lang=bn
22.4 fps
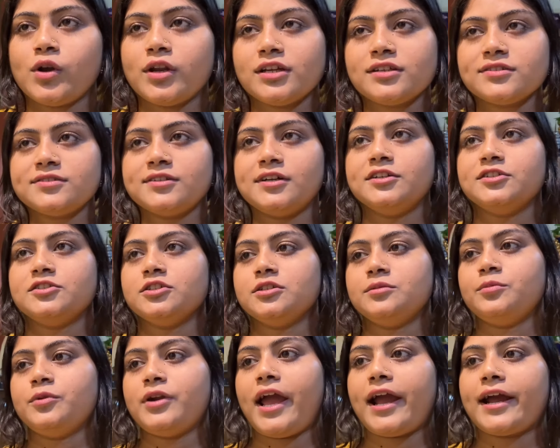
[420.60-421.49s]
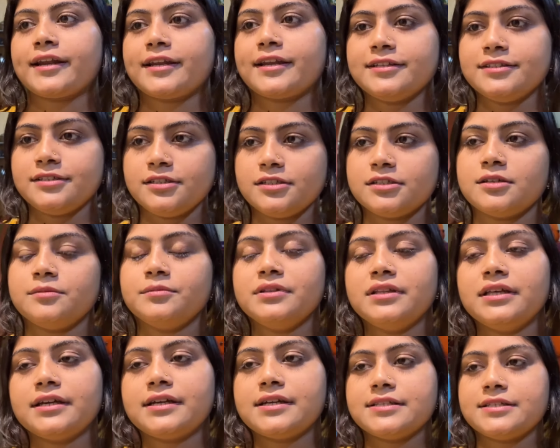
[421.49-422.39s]
অনেক সার্চের পর একটা জিনিস আমি
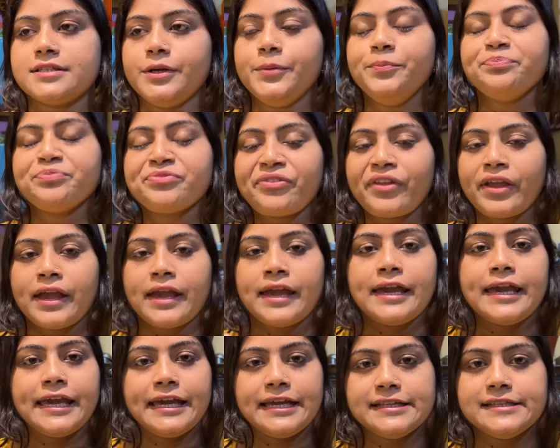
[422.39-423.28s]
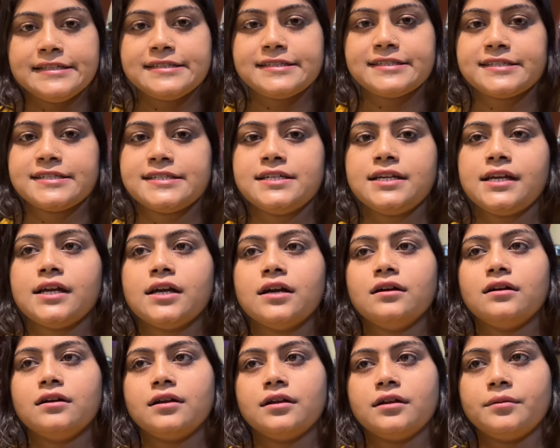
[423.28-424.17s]
দেখেছি এলজি
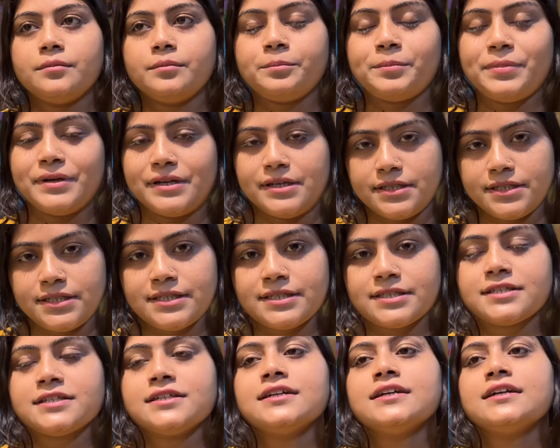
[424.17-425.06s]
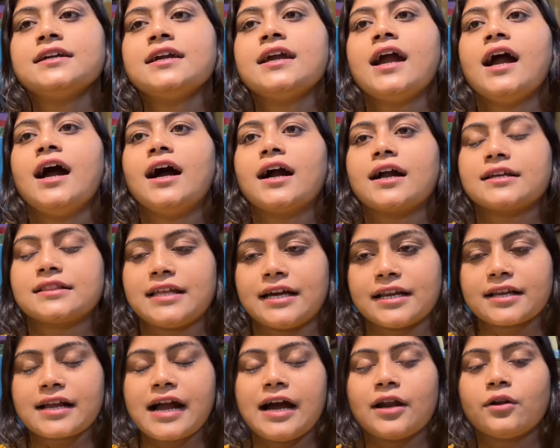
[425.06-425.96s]
বেস্ট
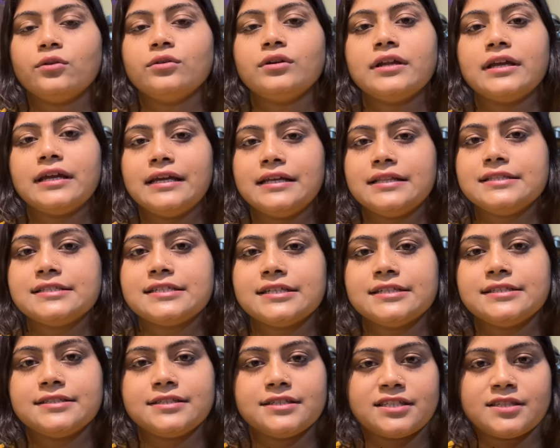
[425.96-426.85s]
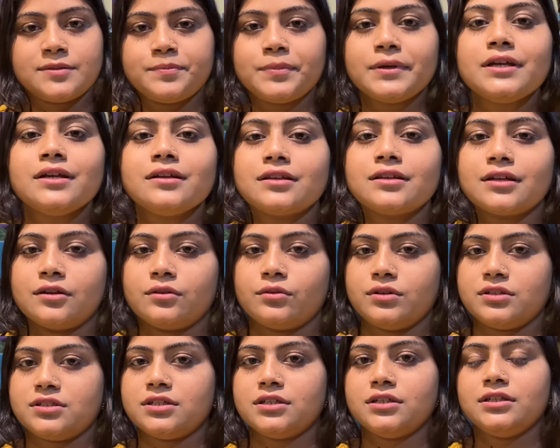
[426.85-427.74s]
তার কারণ এলজির যে স্প্রিংটা
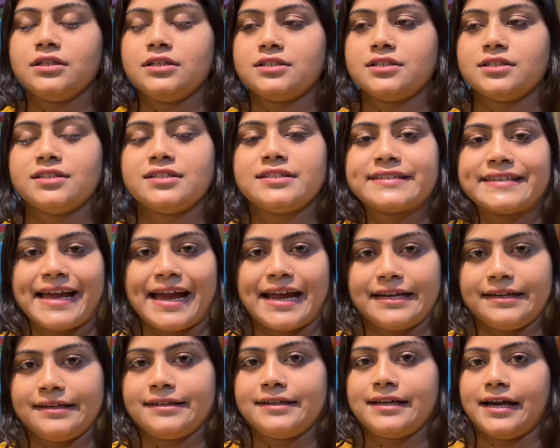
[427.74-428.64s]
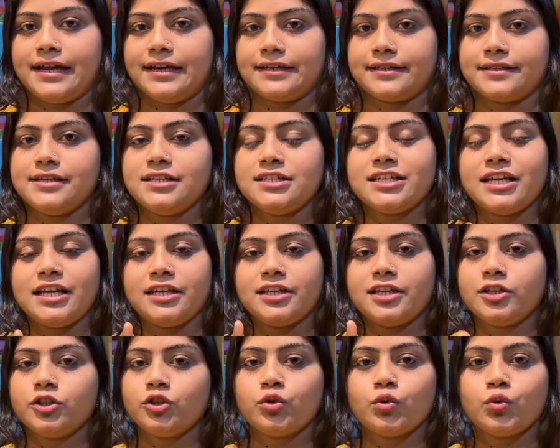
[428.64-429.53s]
রয়েছে নিচে স্ট্যান্ডটা আর কি
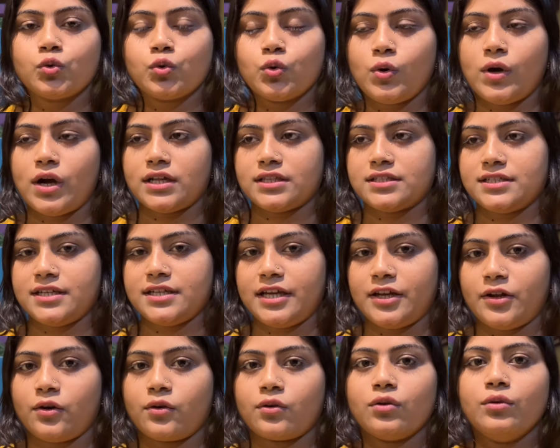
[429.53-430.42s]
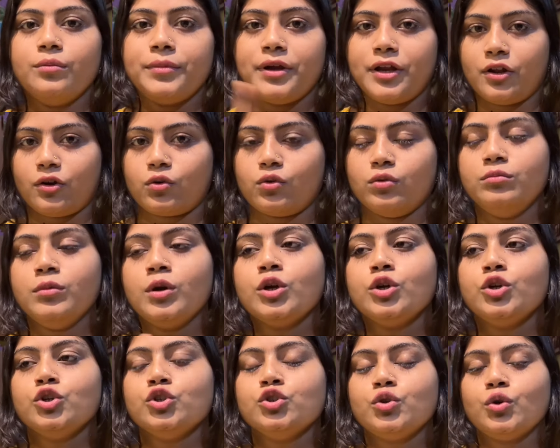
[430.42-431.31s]
সেইটা দুটো আছে এরকম এরকম
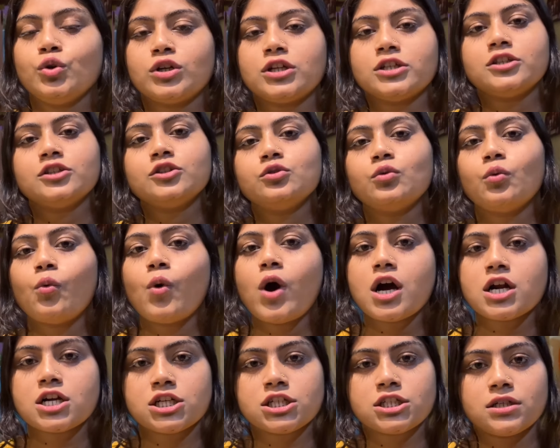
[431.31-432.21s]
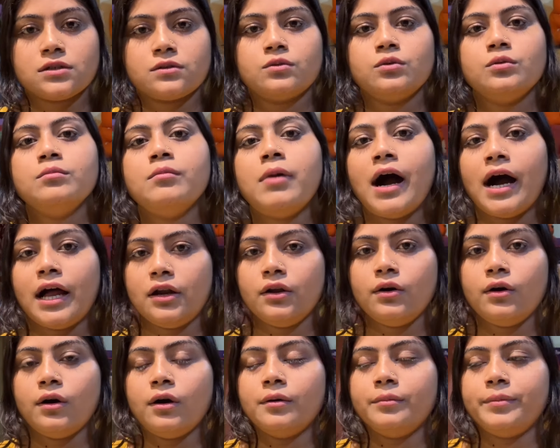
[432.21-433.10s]
তো ওটাতে ওয়াশটা খুব
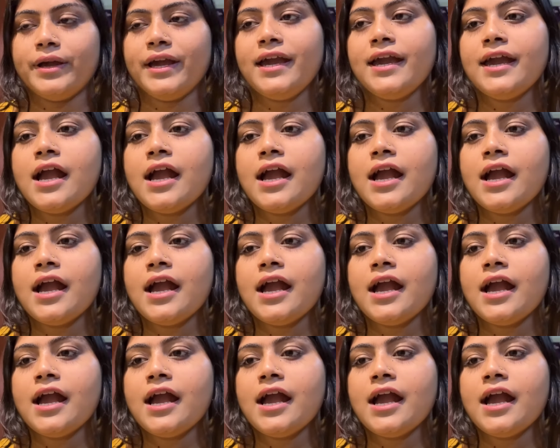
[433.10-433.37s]
ভালো হবে